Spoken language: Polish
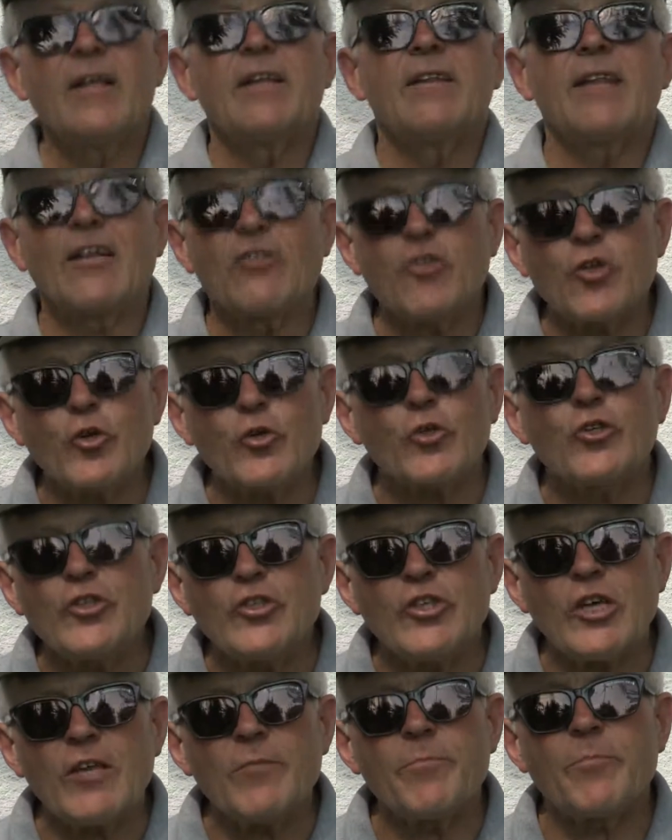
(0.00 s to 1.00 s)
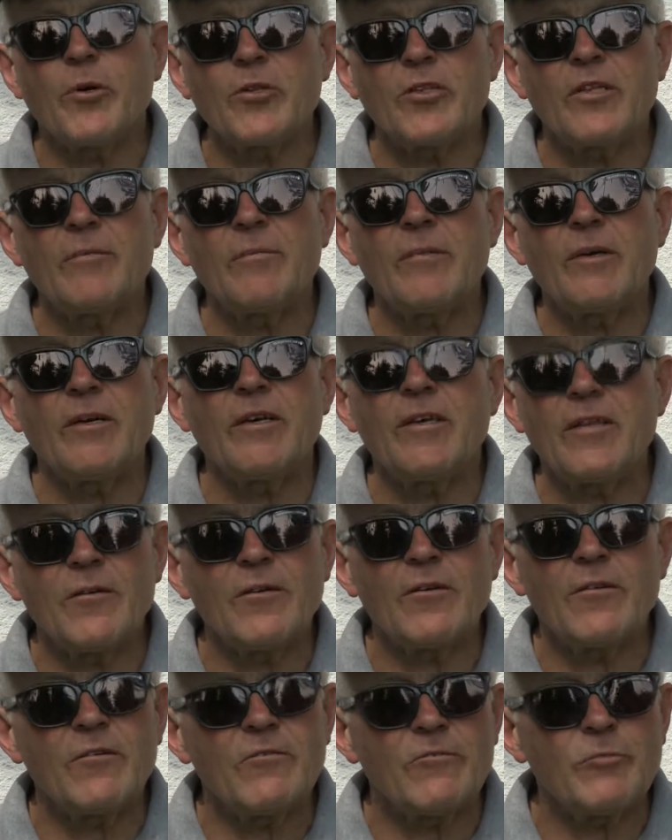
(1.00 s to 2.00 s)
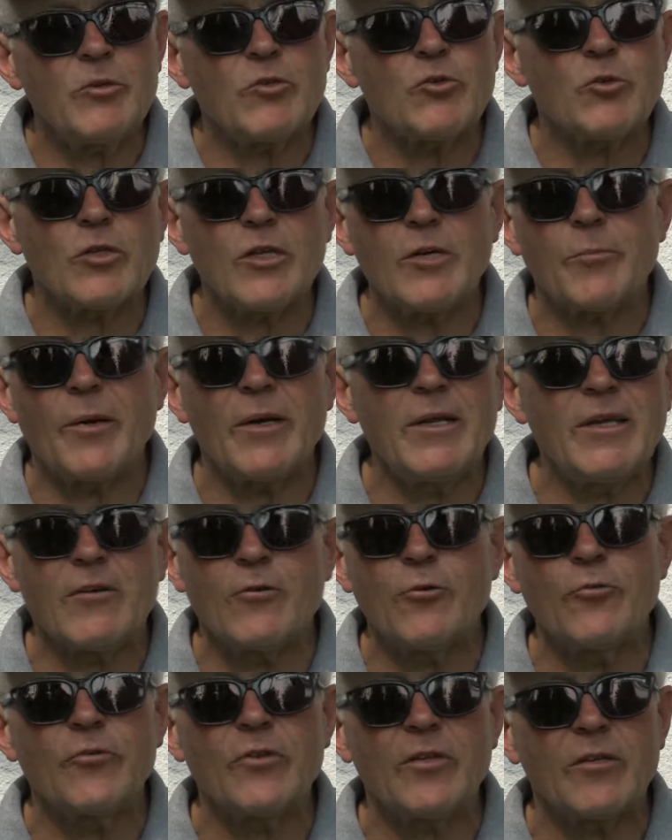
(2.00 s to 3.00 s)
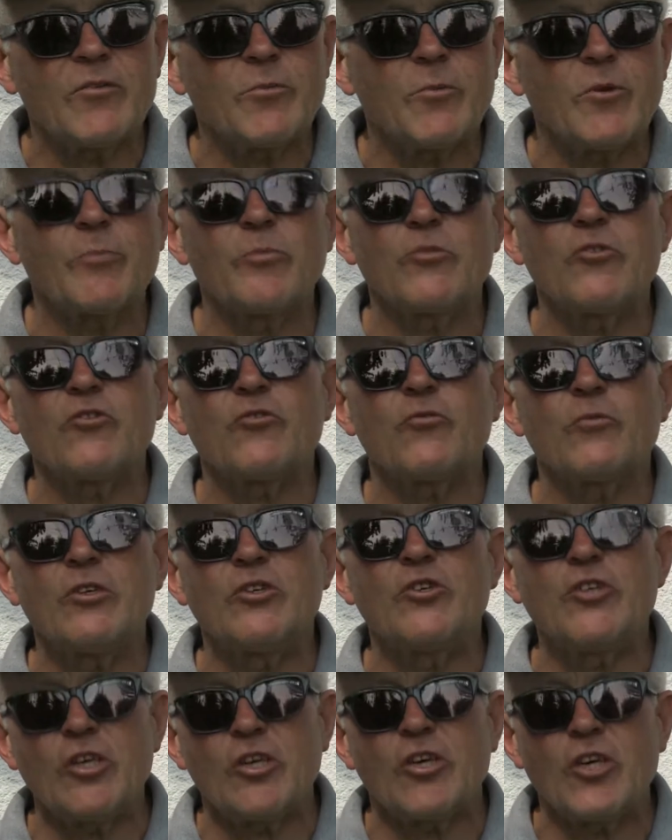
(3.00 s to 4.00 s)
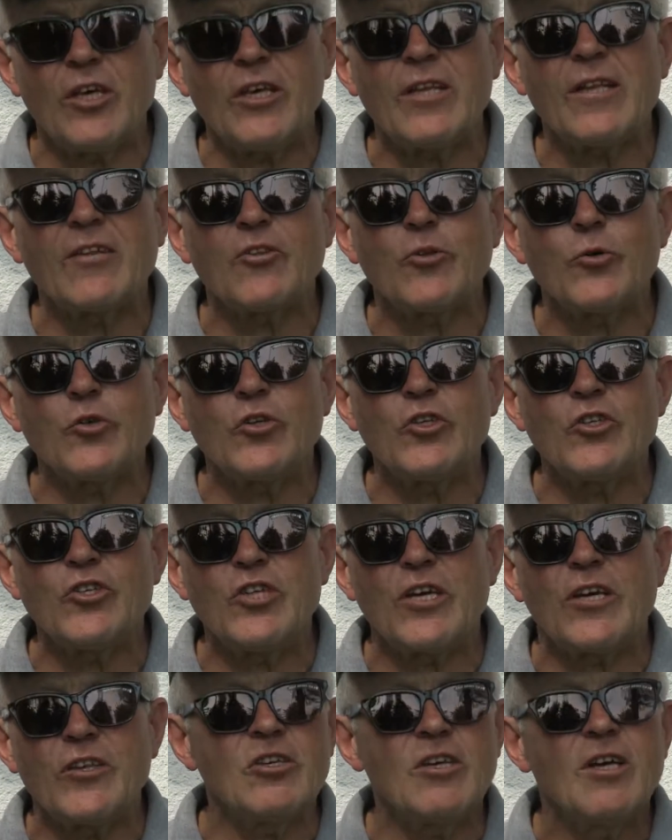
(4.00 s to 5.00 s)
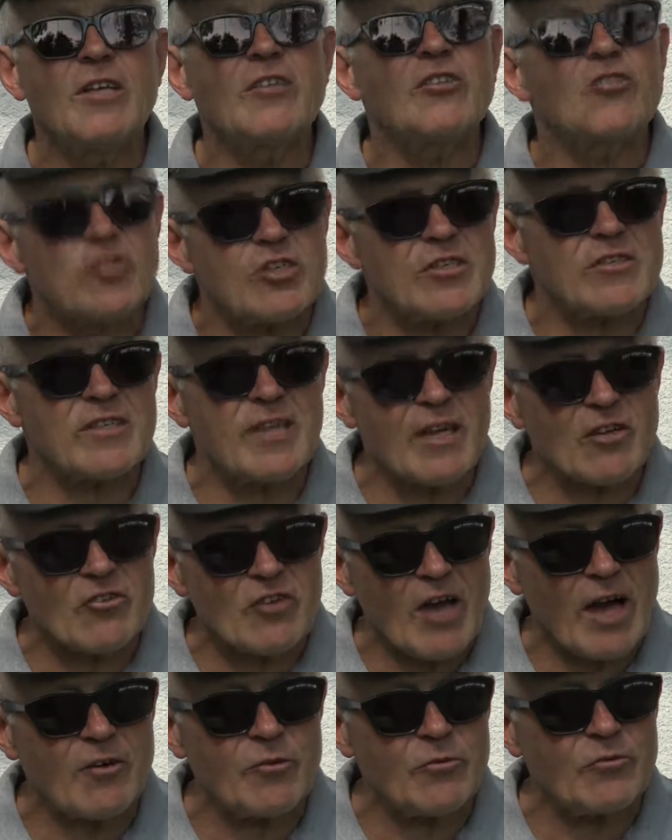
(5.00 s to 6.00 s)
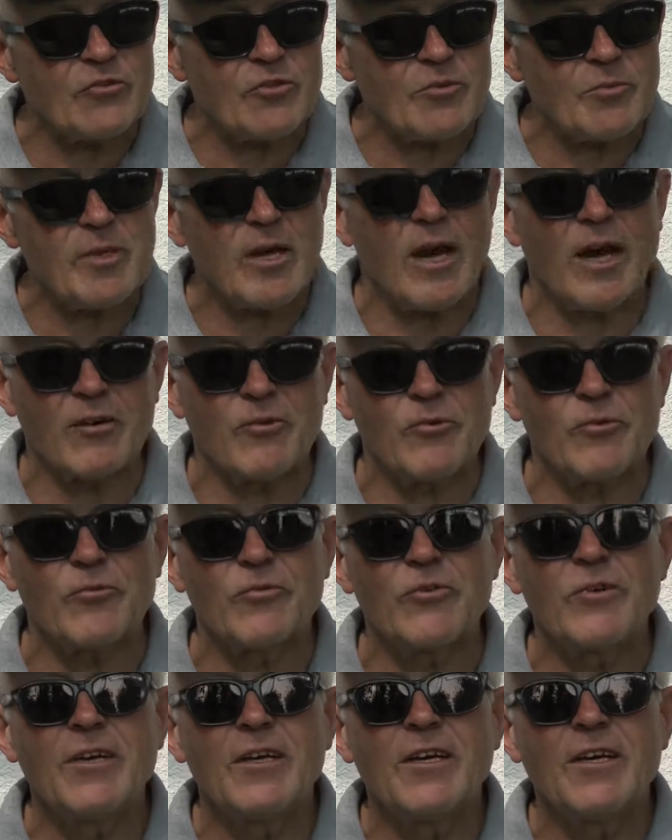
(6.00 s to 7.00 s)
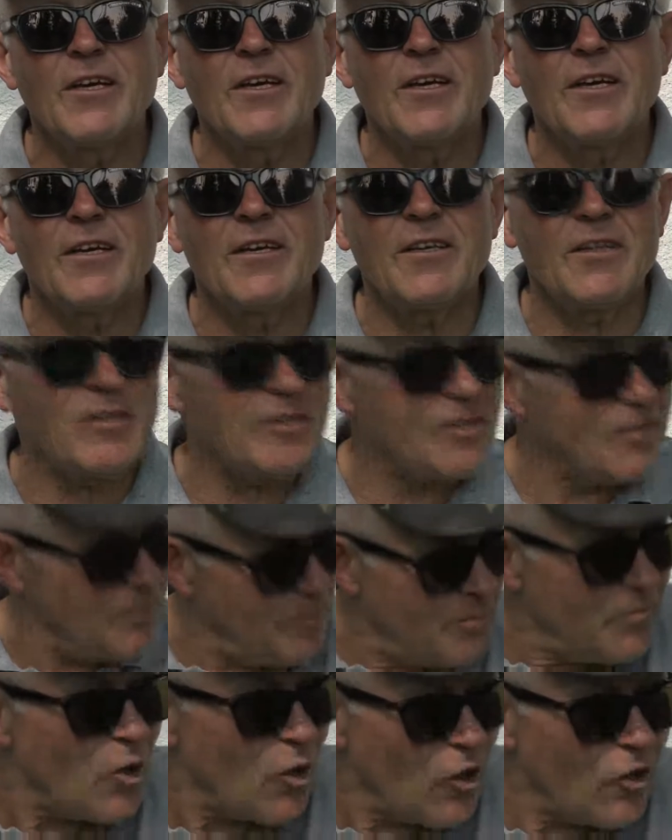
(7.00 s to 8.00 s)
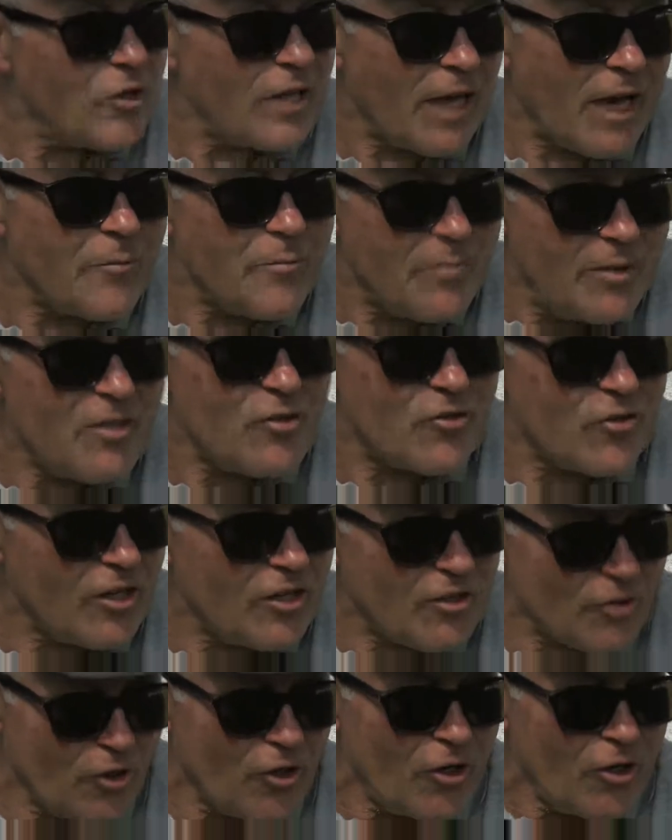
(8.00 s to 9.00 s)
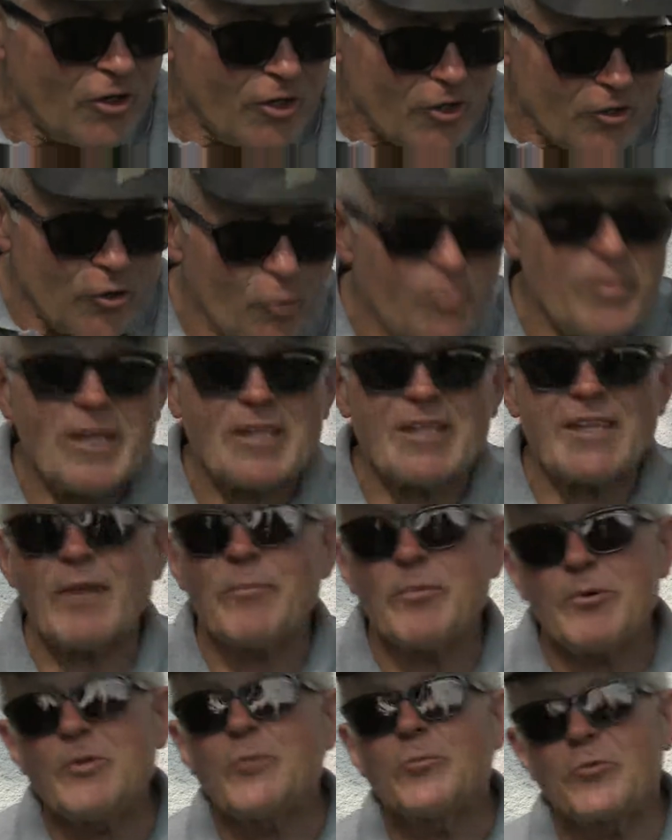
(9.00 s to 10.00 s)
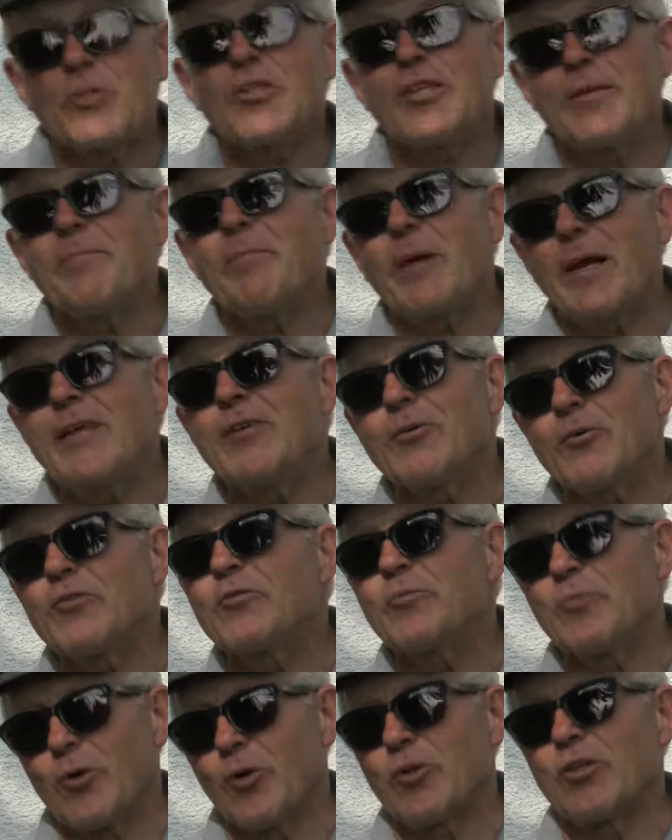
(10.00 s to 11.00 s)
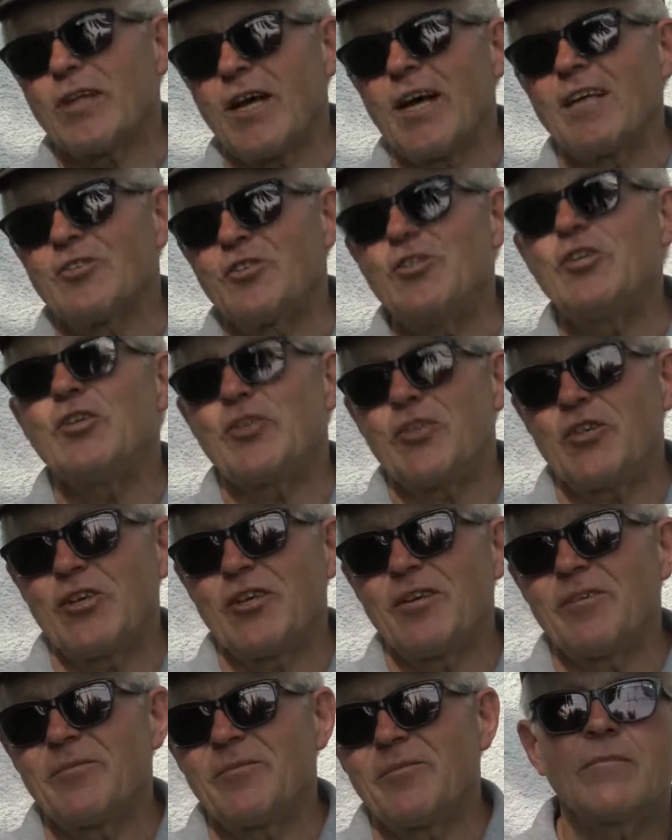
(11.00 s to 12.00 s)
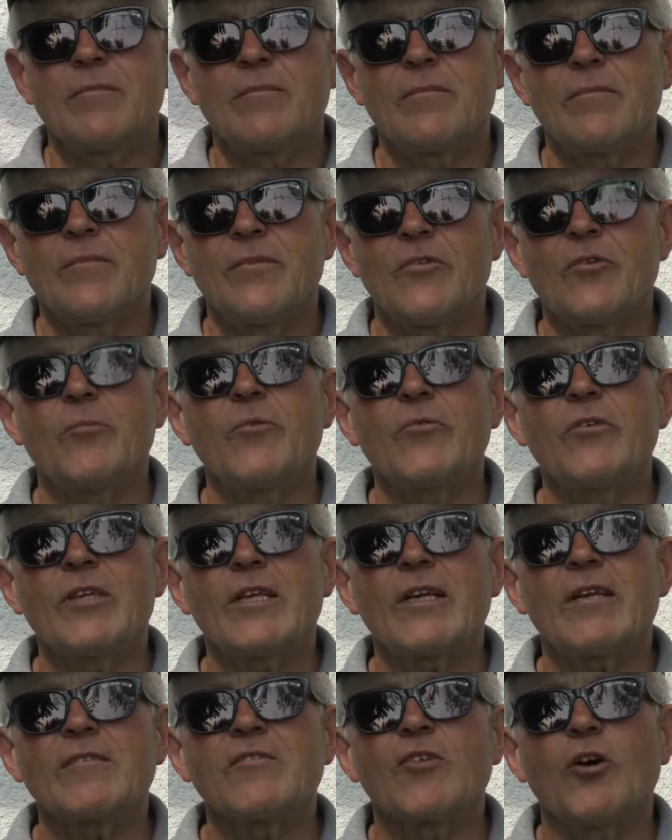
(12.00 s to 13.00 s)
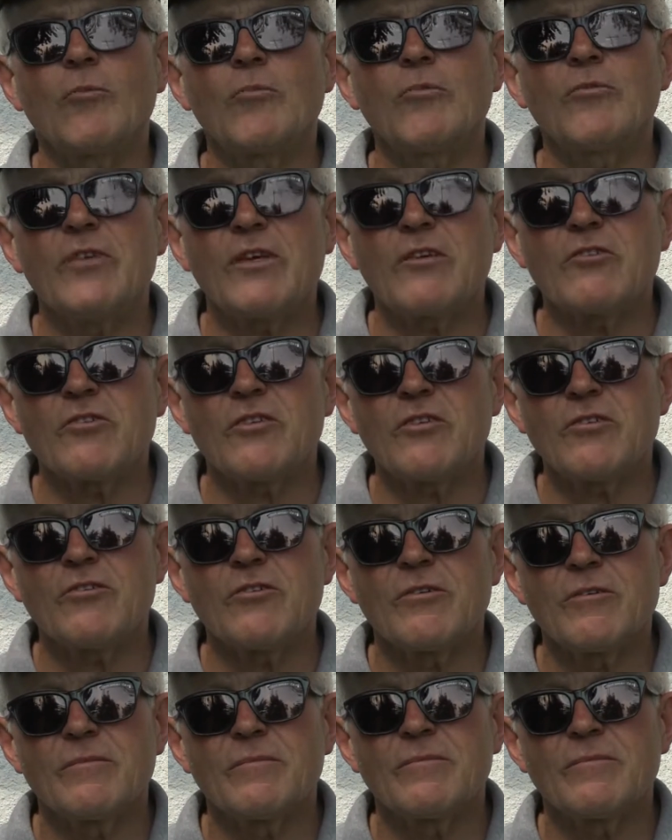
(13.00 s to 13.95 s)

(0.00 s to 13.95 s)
Na drugi dzień po tym y, wbiciu tych palików i tych smrodek przyszły dziki na drugi dzień. 300 krzaków ziemniaków. Y, no najbliżej to do metra były przy tym paliku smrodka, dziki. No mówię teraz komu wierzyć?